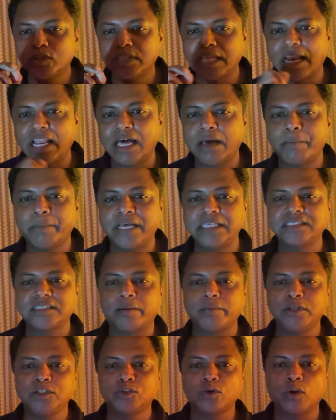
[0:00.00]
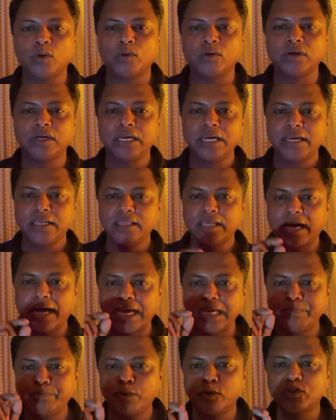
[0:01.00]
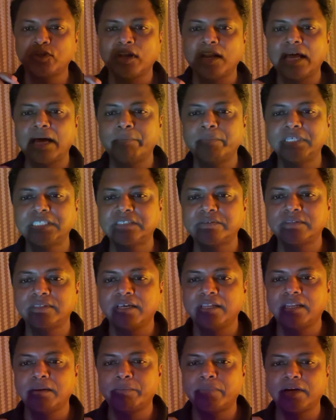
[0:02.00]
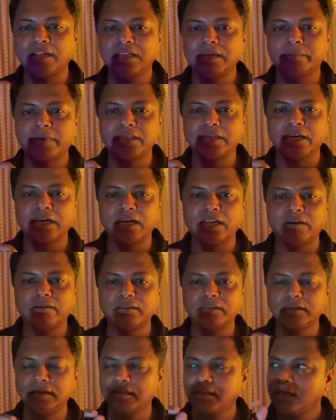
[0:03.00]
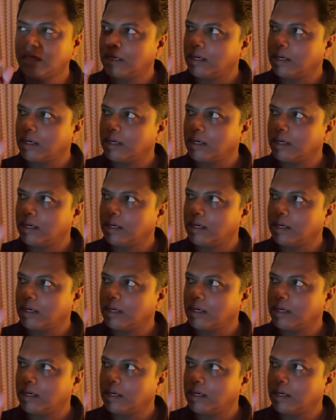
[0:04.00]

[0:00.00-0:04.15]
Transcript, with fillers: தெலாமஸ் அப்படின்னு சொல்லுவோம் இந்த ஹைப்போதெலாமஸ் வந்து என்ன பண்ணுதுன்னு பார்த்தீங்கன்னா வந்து